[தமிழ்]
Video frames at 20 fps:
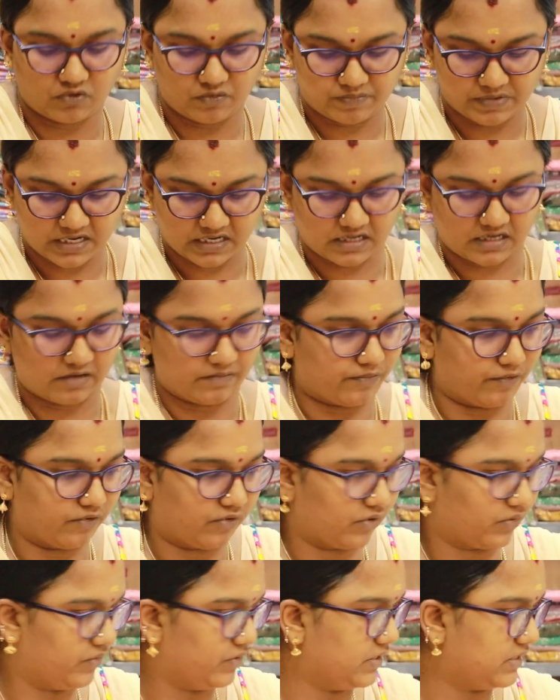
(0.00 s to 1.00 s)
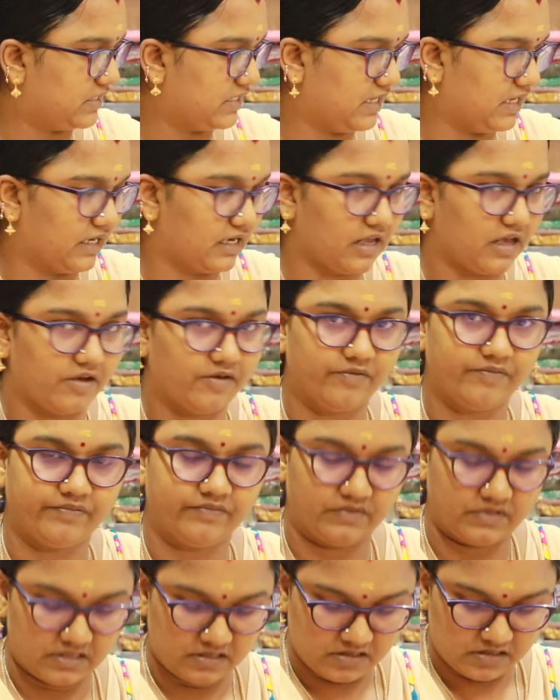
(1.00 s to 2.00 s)
குரூப்பில் நாங்கள் போட்டுருவோம் சரிங்களா
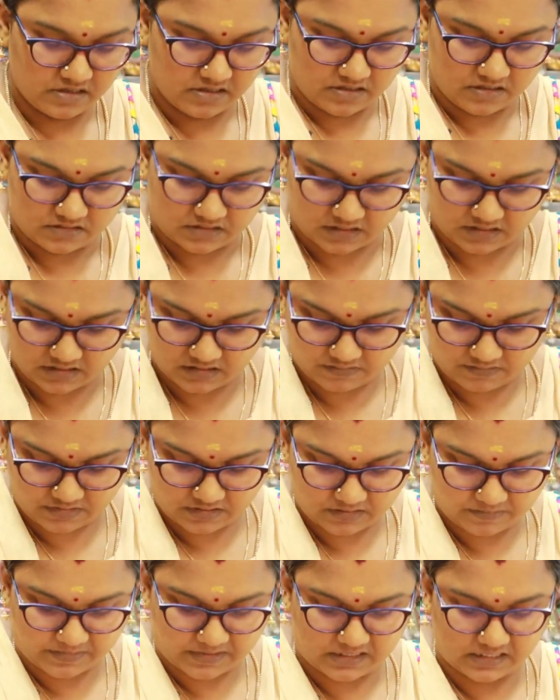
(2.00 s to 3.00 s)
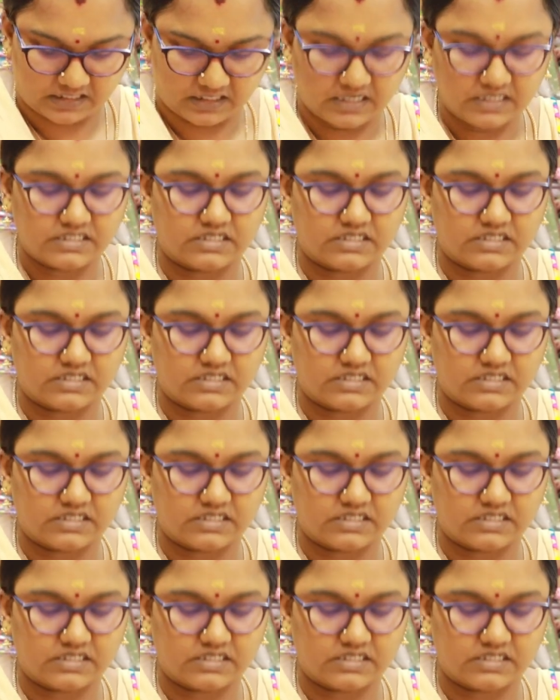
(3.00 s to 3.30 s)
ஸோ இது வந்து பார்த்திங்கன்னா